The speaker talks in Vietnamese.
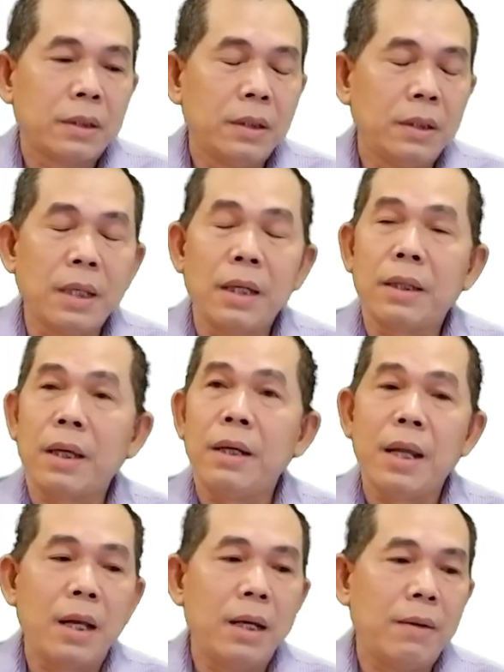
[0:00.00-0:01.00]
người ta
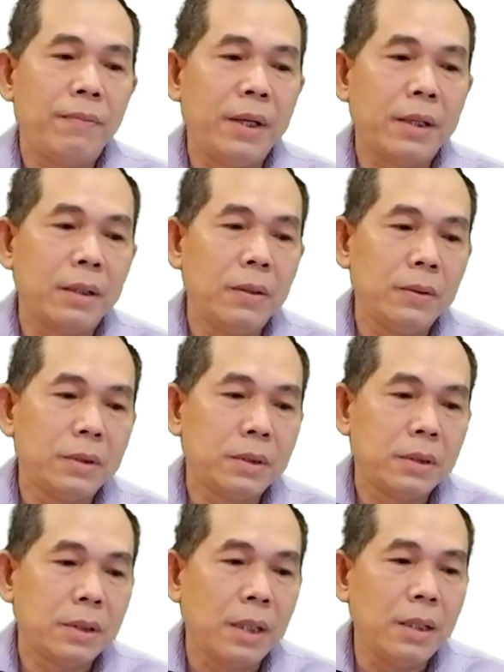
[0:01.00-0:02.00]
thấy rằng là việc lưu
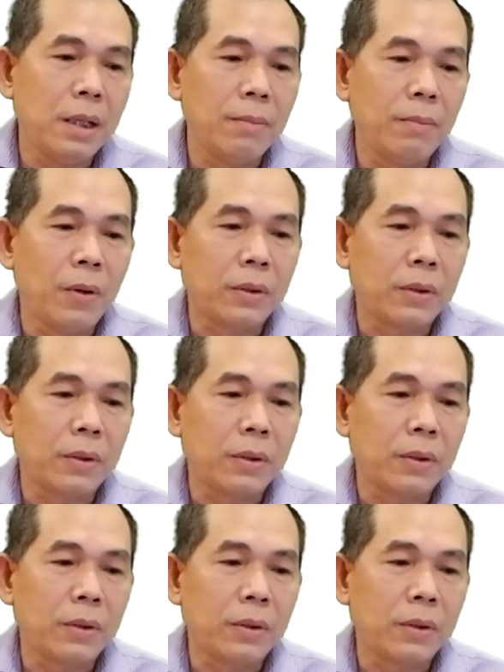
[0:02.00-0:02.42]
xây dựng